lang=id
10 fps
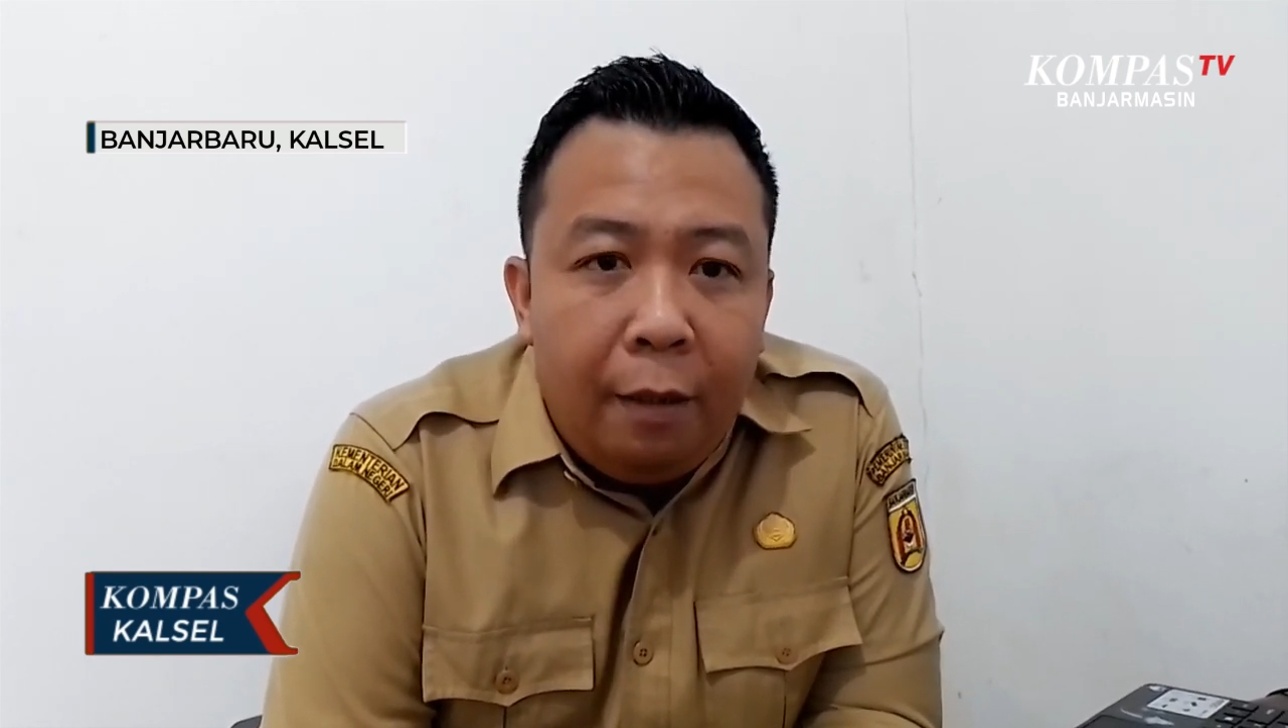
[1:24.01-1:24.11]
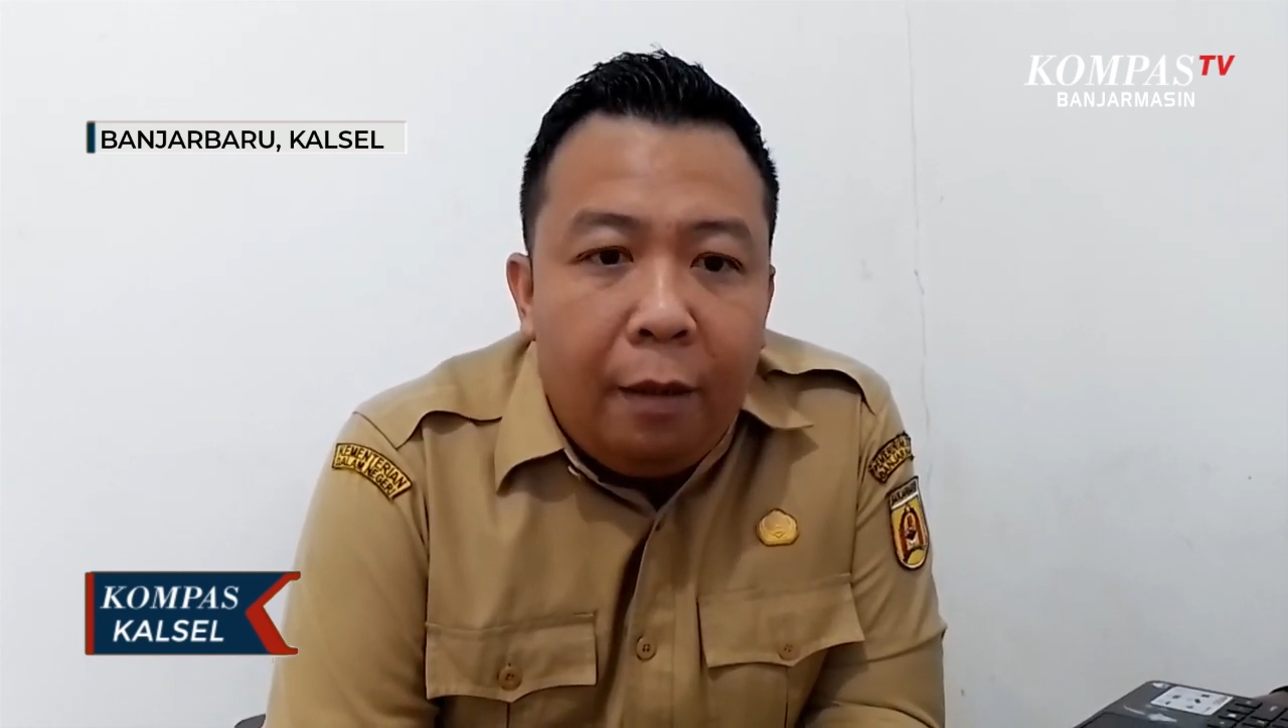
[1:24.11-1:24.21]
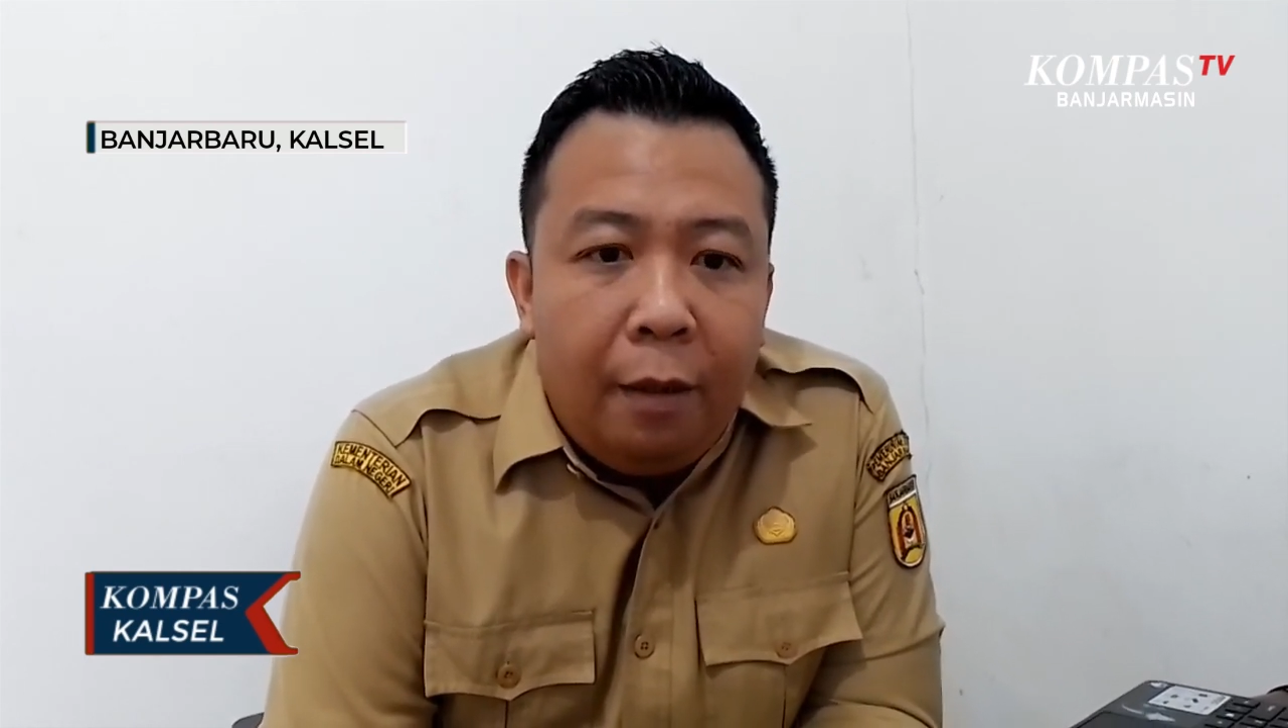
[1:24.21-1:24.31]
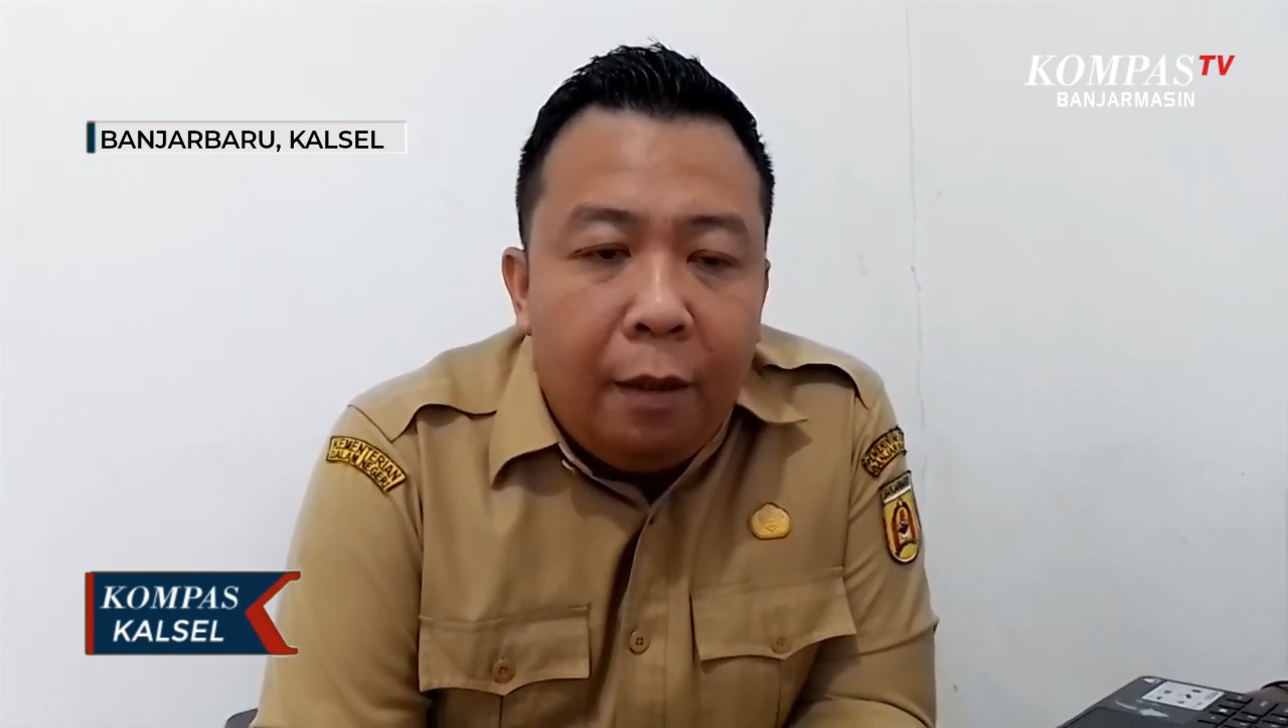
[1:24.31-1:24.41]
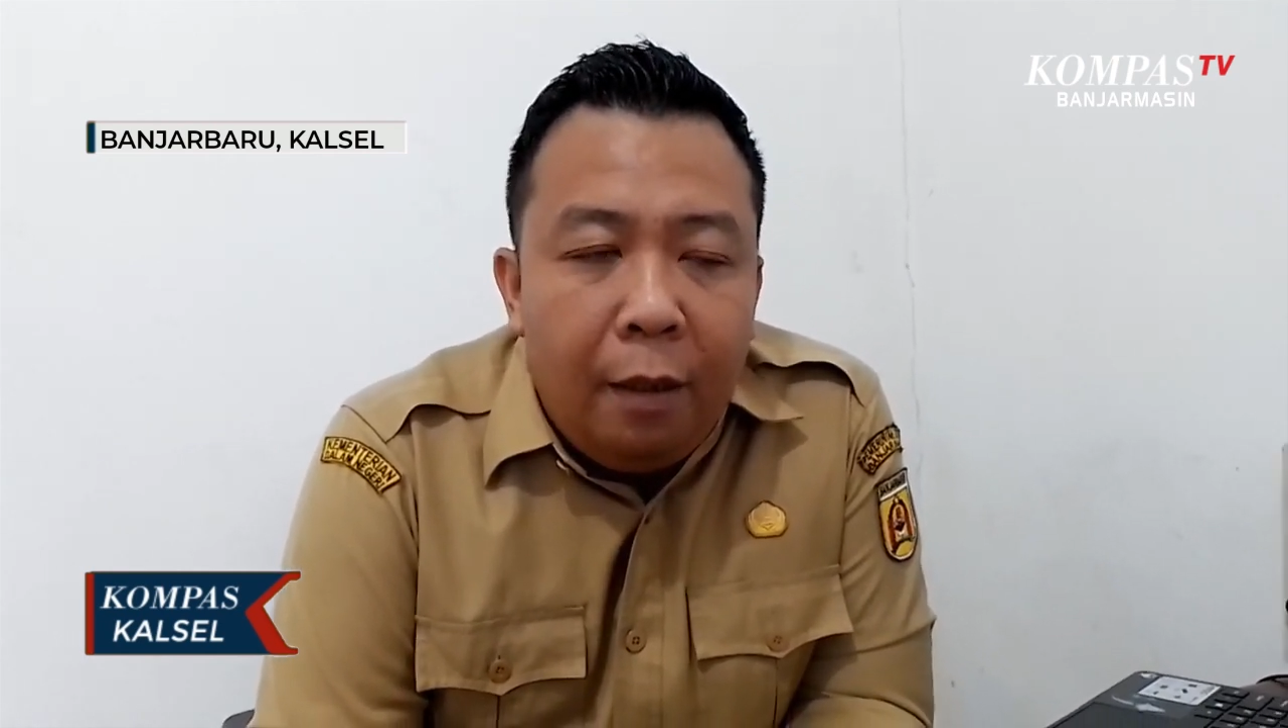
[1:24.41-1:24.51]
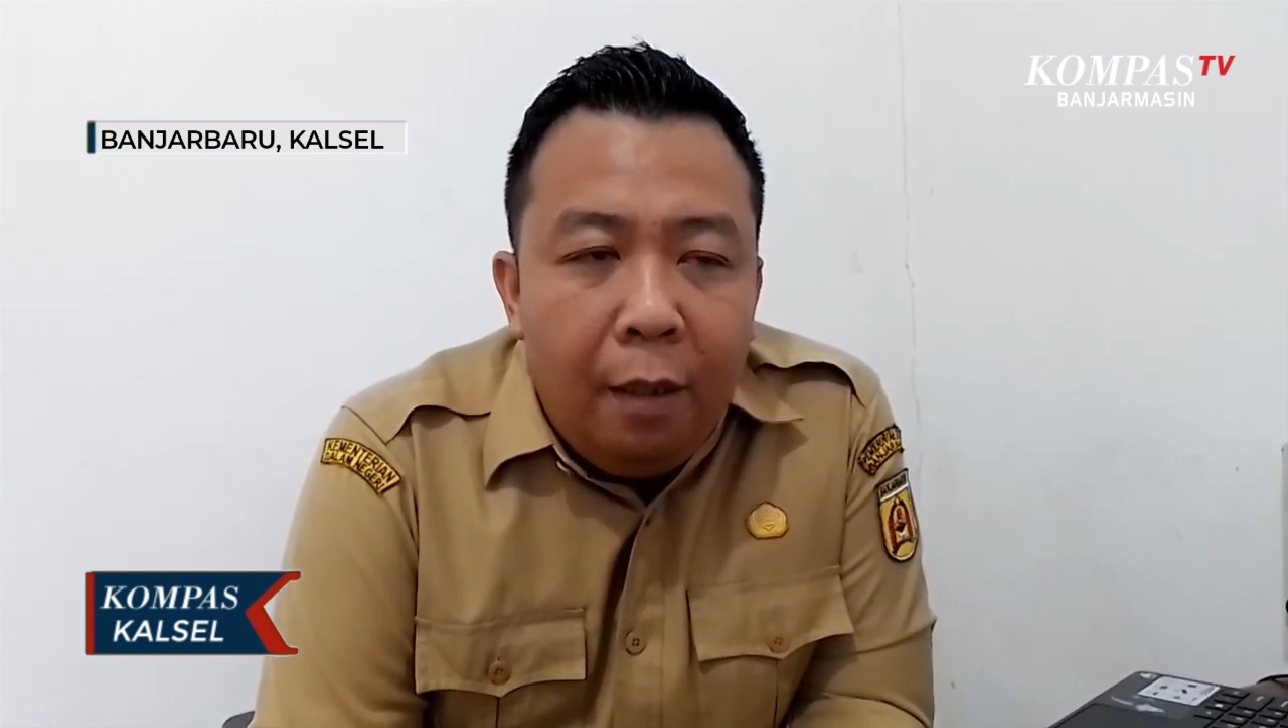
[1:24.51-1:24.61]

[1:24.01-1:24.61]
iya